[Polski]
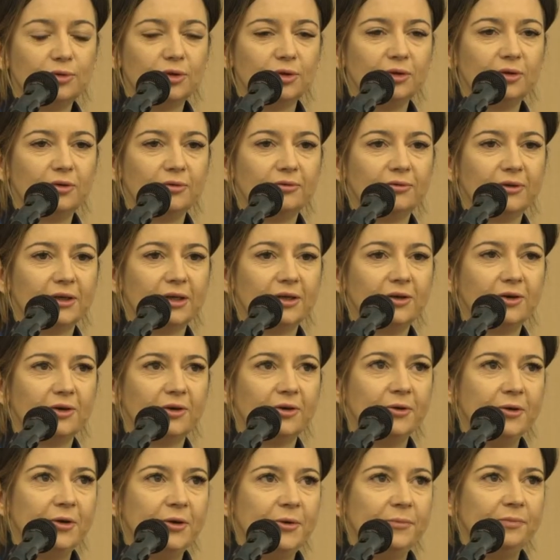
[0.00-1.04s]
e, w spotkaniach
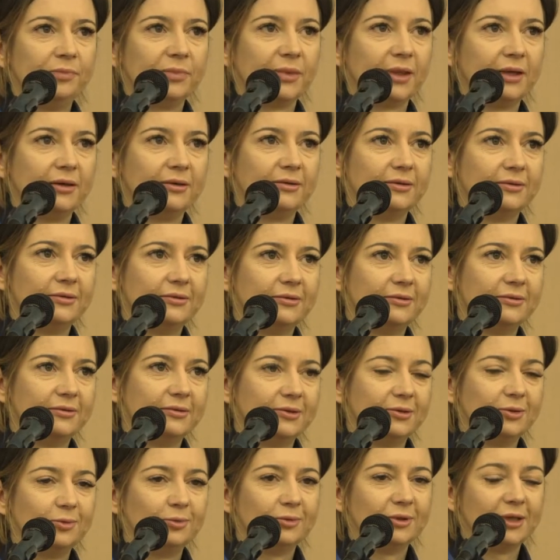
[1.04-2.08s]
bezpośrednio z policjantami
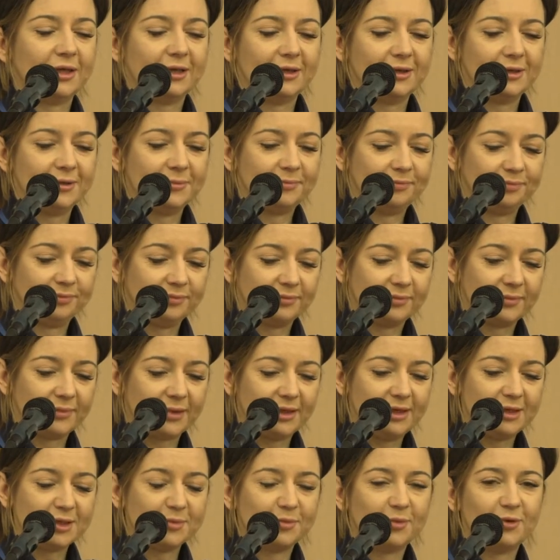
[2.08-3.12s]
w ich miejscach pracy,
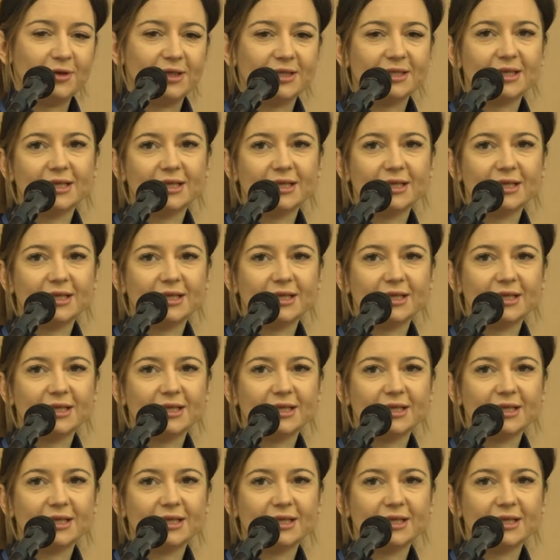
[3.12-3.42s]
m.in. na